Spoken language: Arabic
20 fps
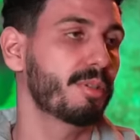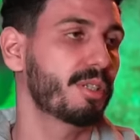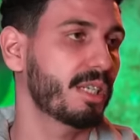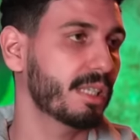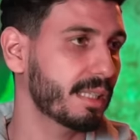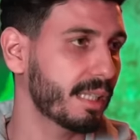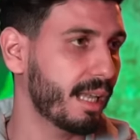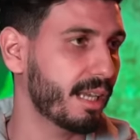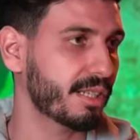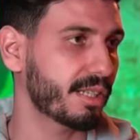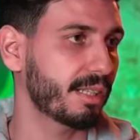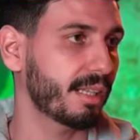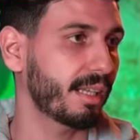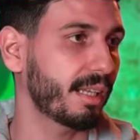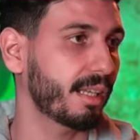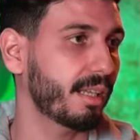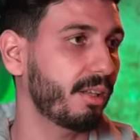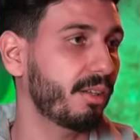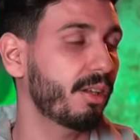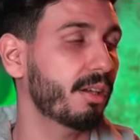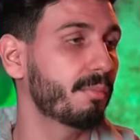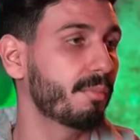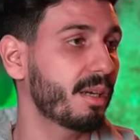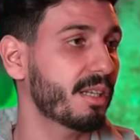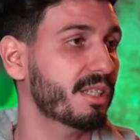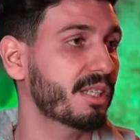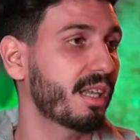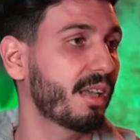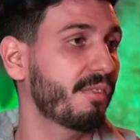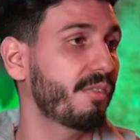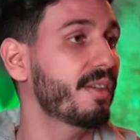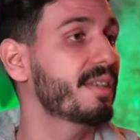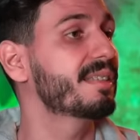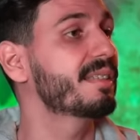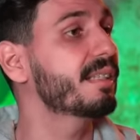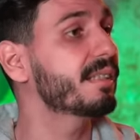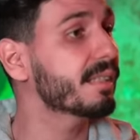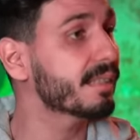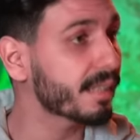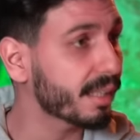ماشي 12 دقيقه الماتش كان فيه
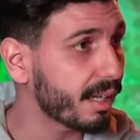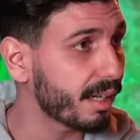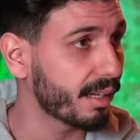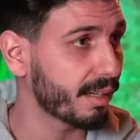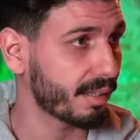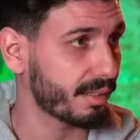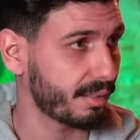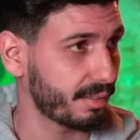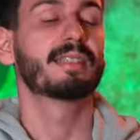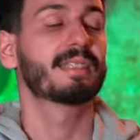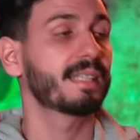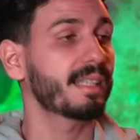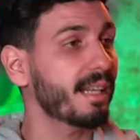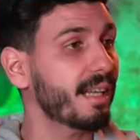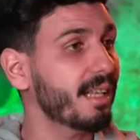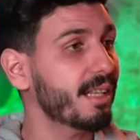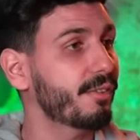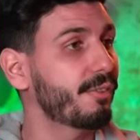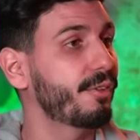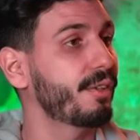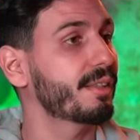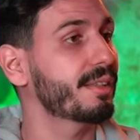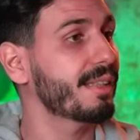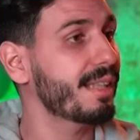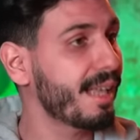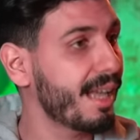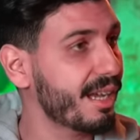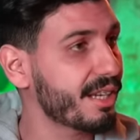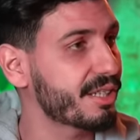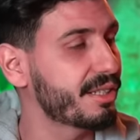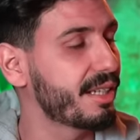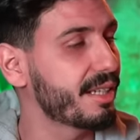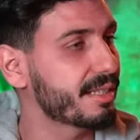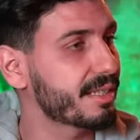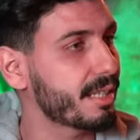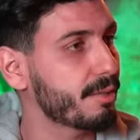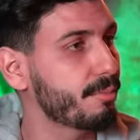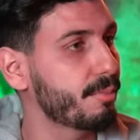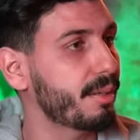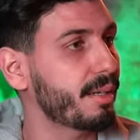6 دقائق صرات في 12
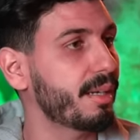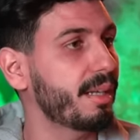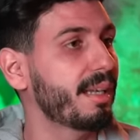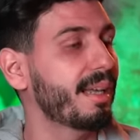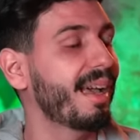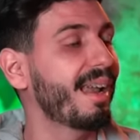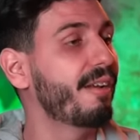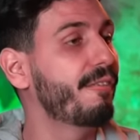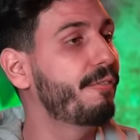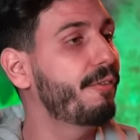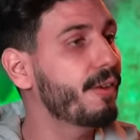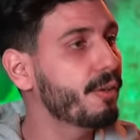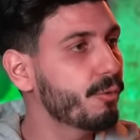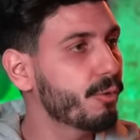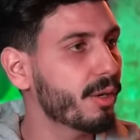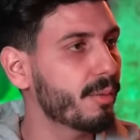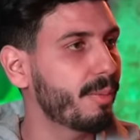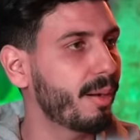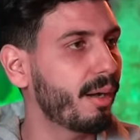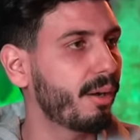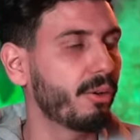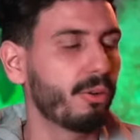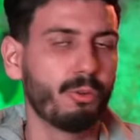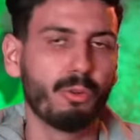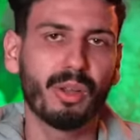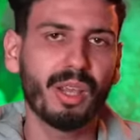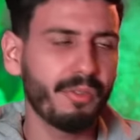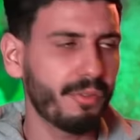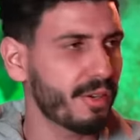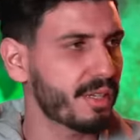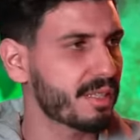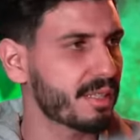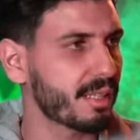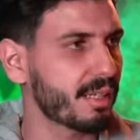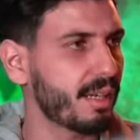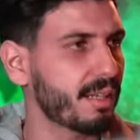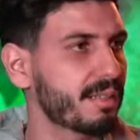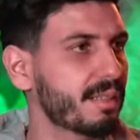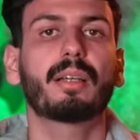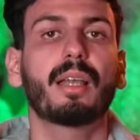ديسمبر 2004 وكيفاش
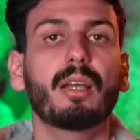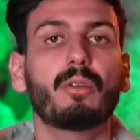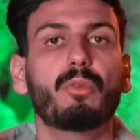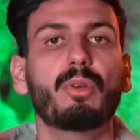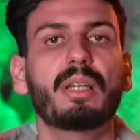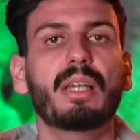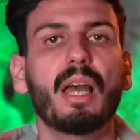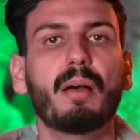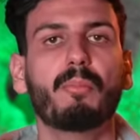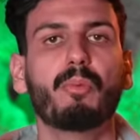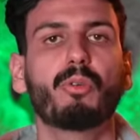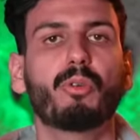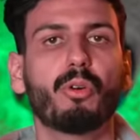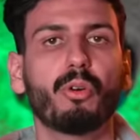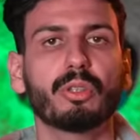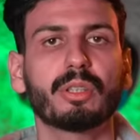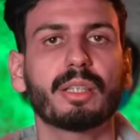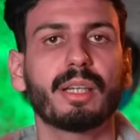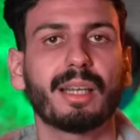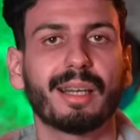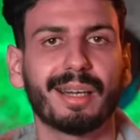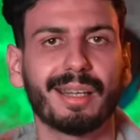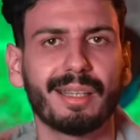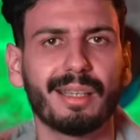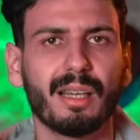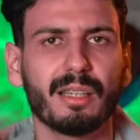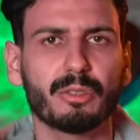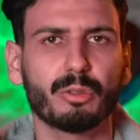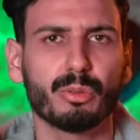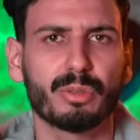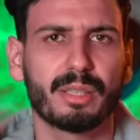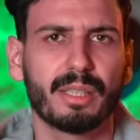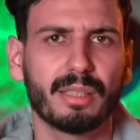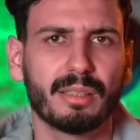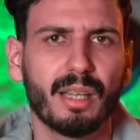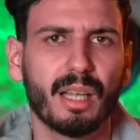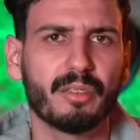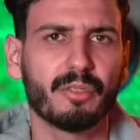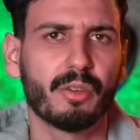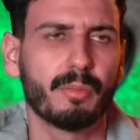صرات كانوا يلعبوا كونتر ريال
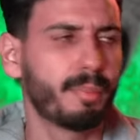سوسيداد في